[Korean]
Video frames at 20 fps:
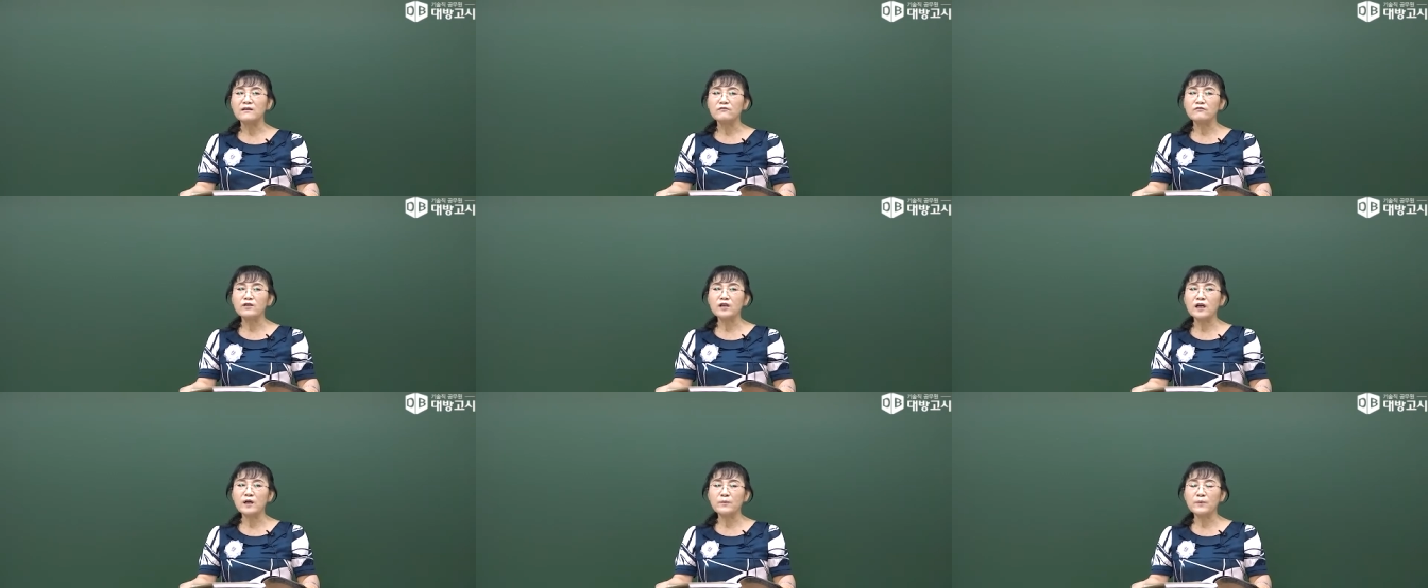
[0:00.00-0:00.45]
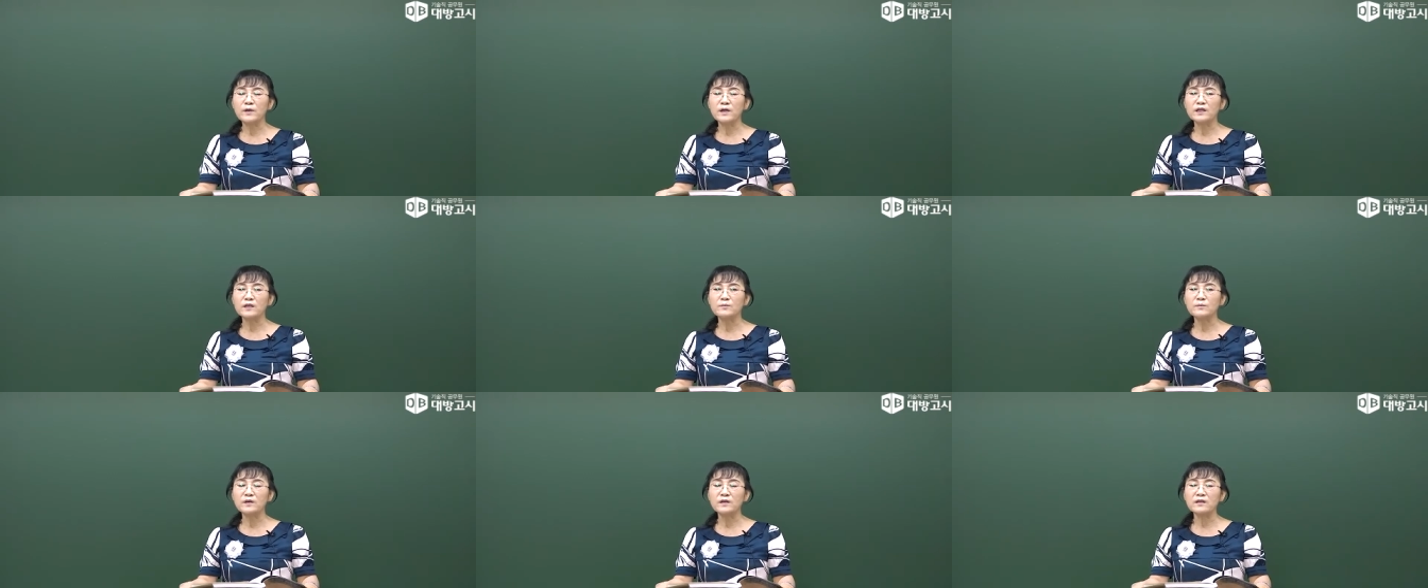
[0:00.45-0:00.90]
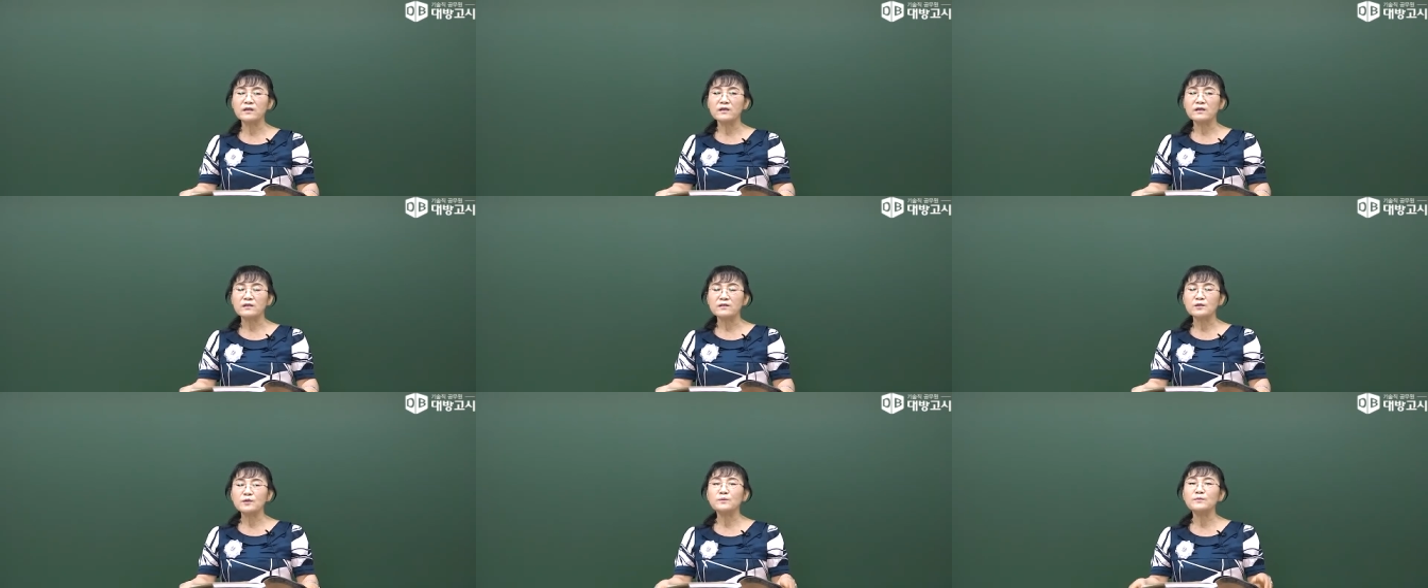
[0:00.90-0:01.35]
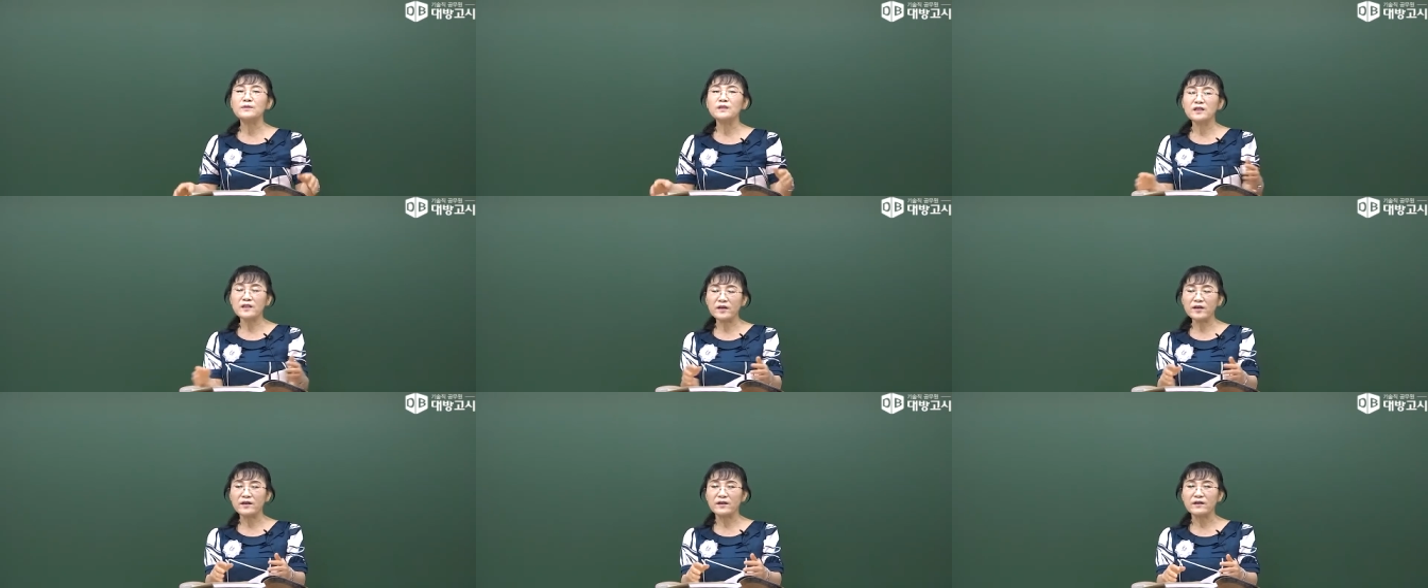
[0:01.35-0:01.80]
우리가 보게 되면 좀
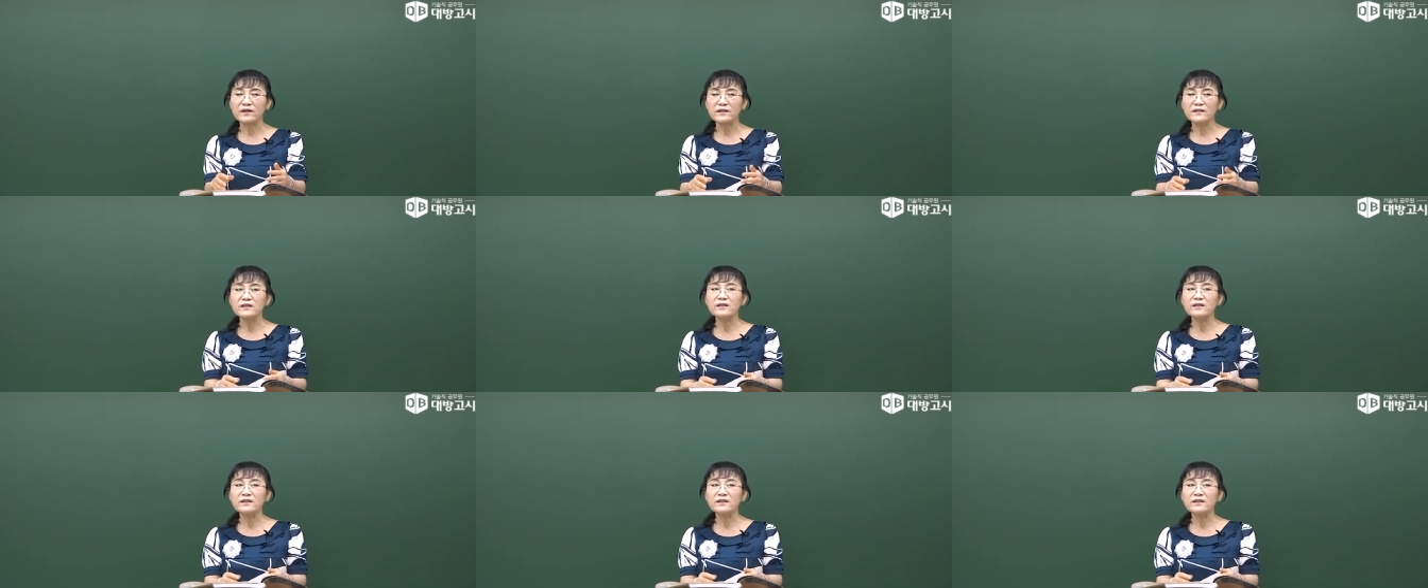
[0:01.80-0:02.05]
틀려요.